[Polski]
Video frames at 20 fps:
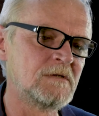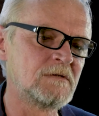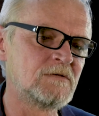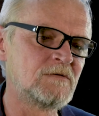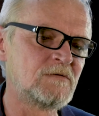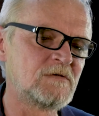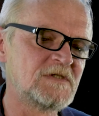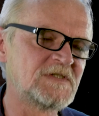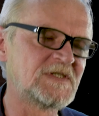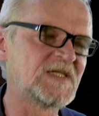
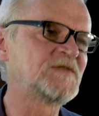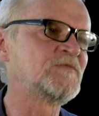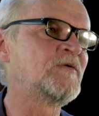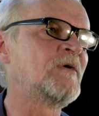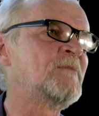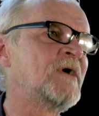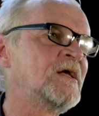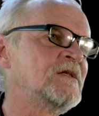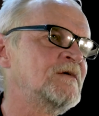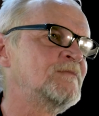który ze
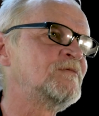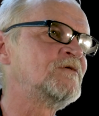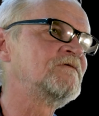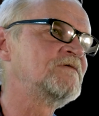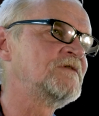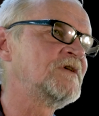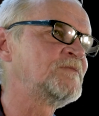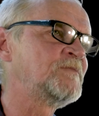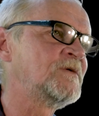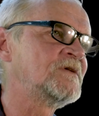złamaniem
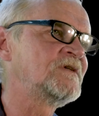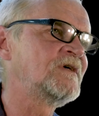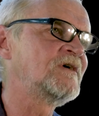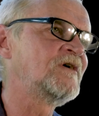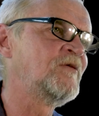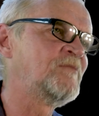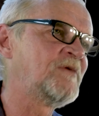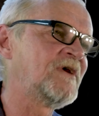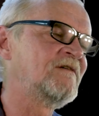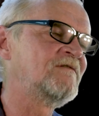również
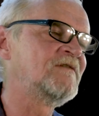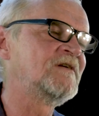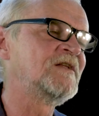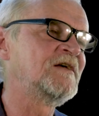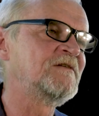polskiego prawa